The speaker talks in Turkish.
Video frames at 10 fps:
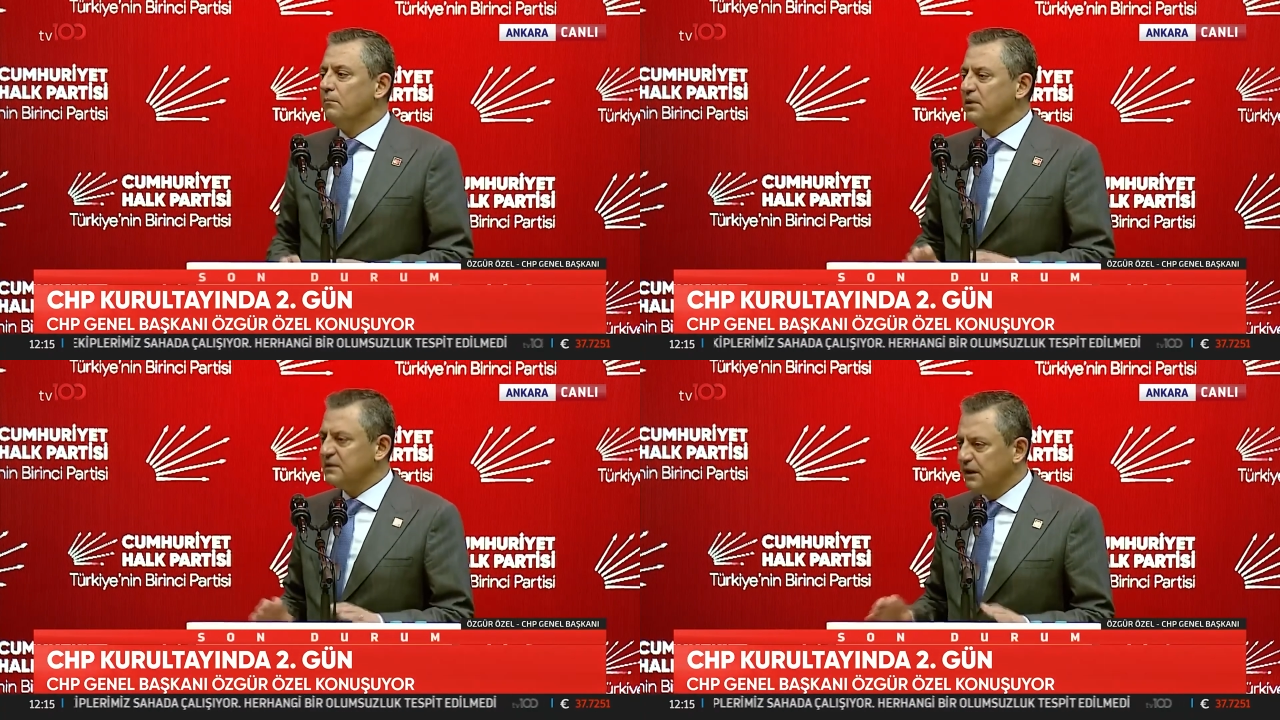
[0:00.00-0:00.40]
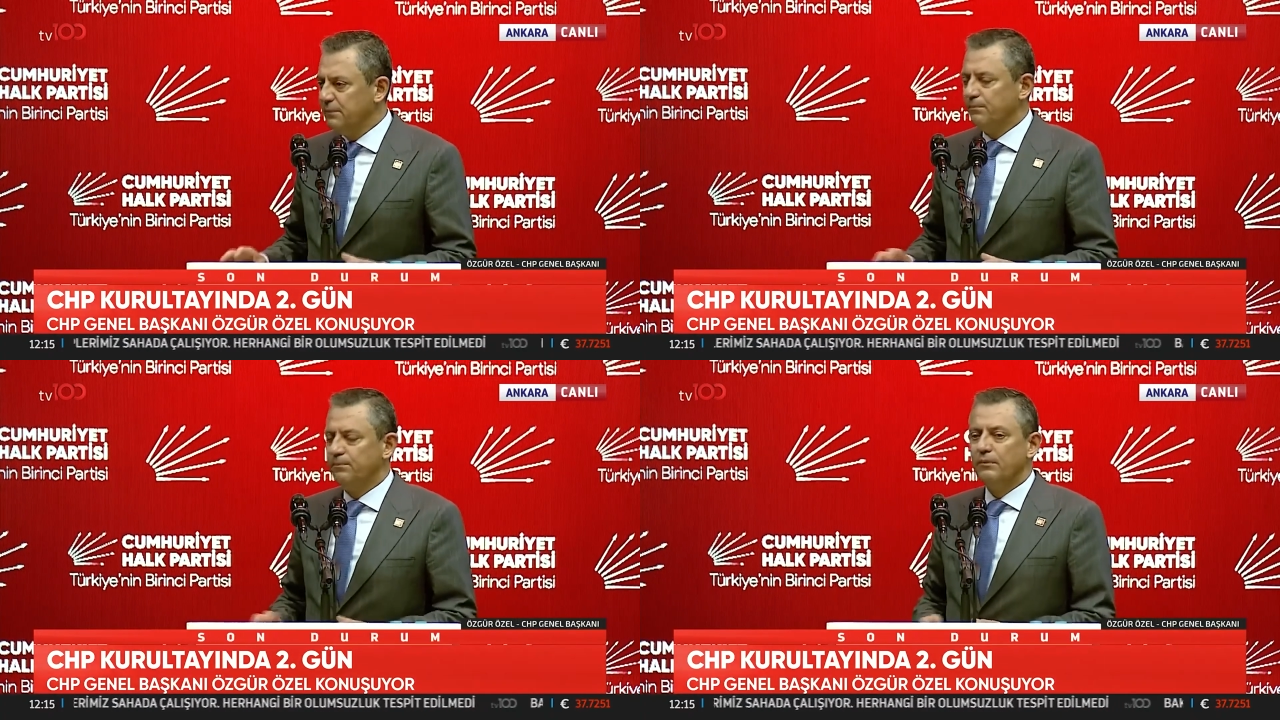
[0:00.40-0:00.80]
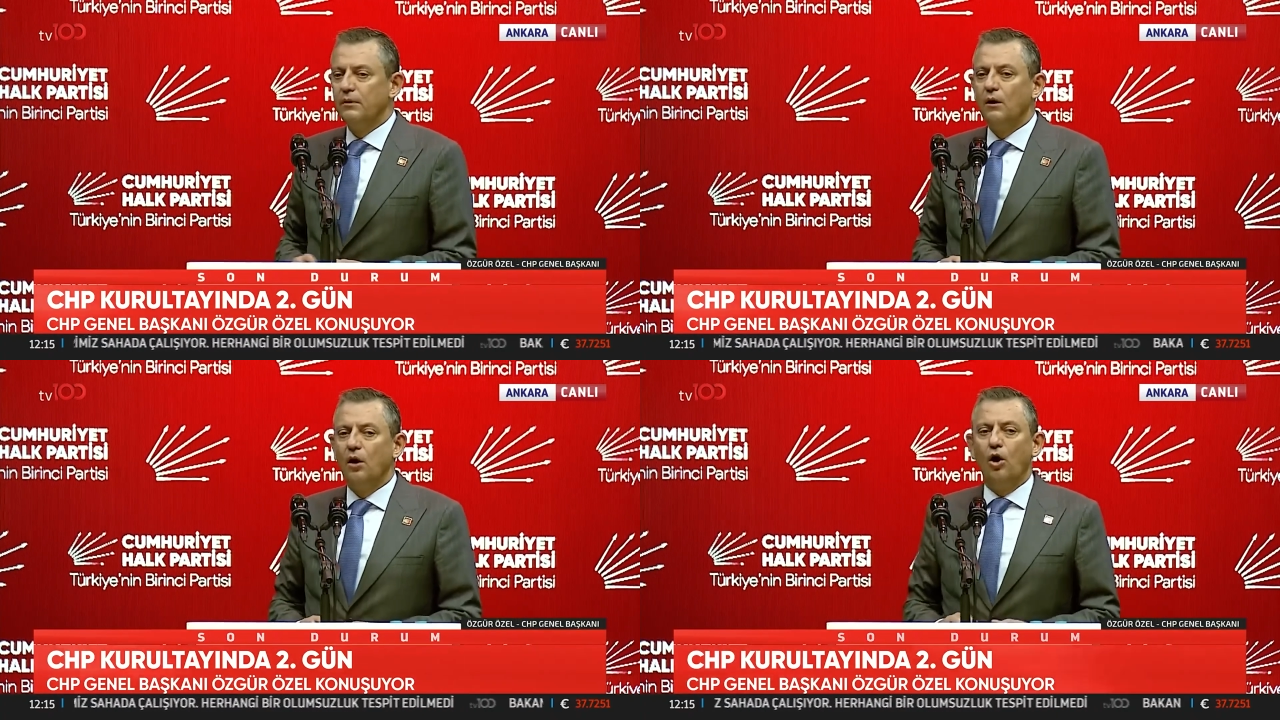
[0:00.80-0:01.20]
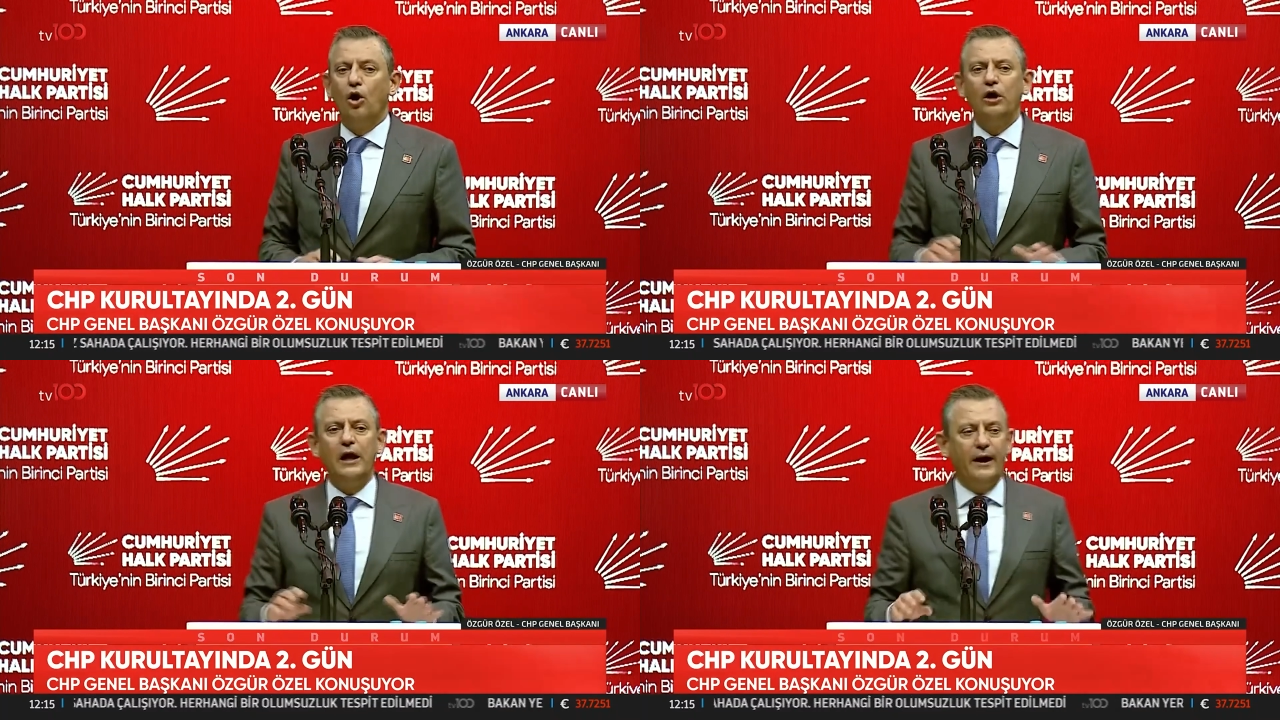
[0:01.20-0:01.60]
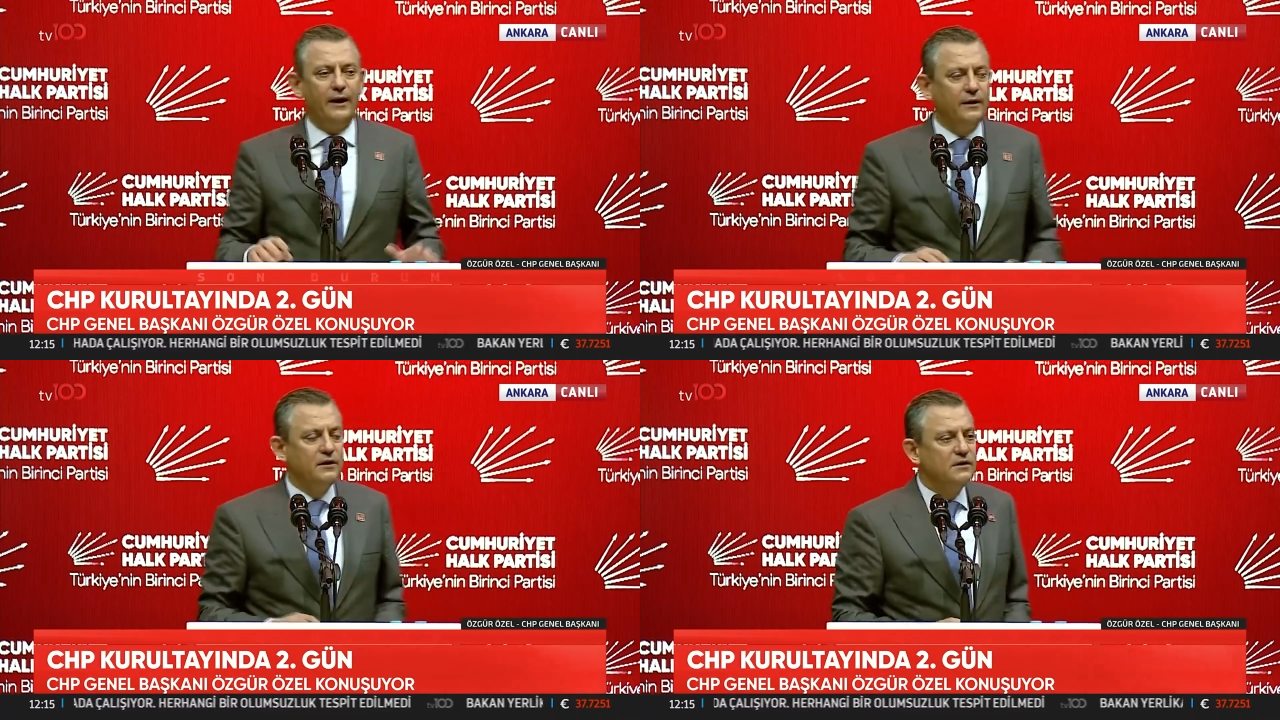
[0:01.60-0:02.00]
Bizim
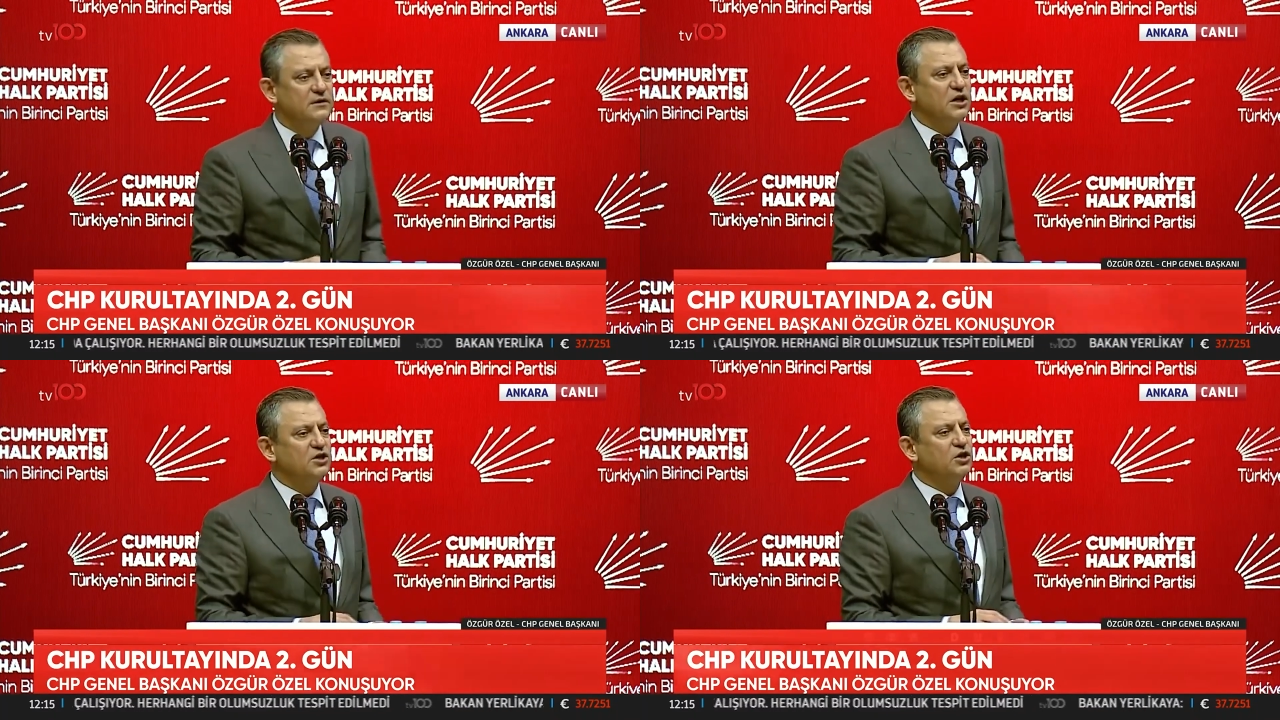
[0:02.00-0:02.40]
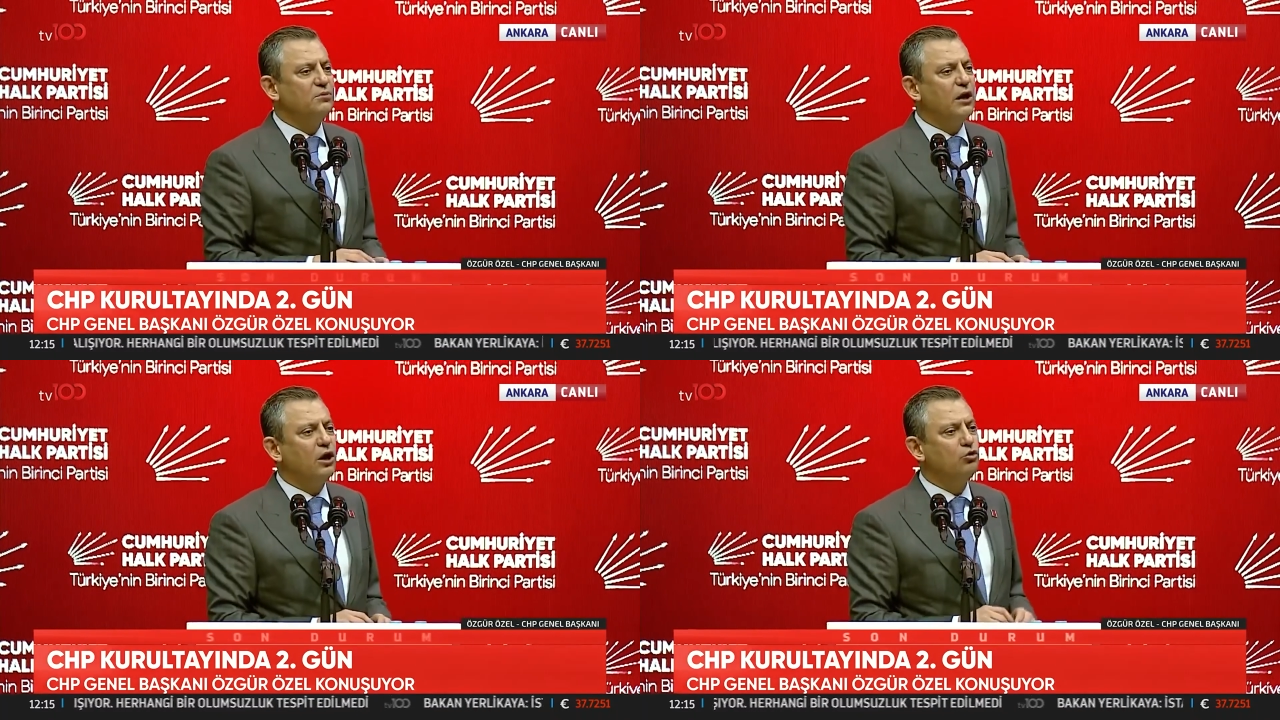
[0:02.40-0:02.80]
öyle seçimlere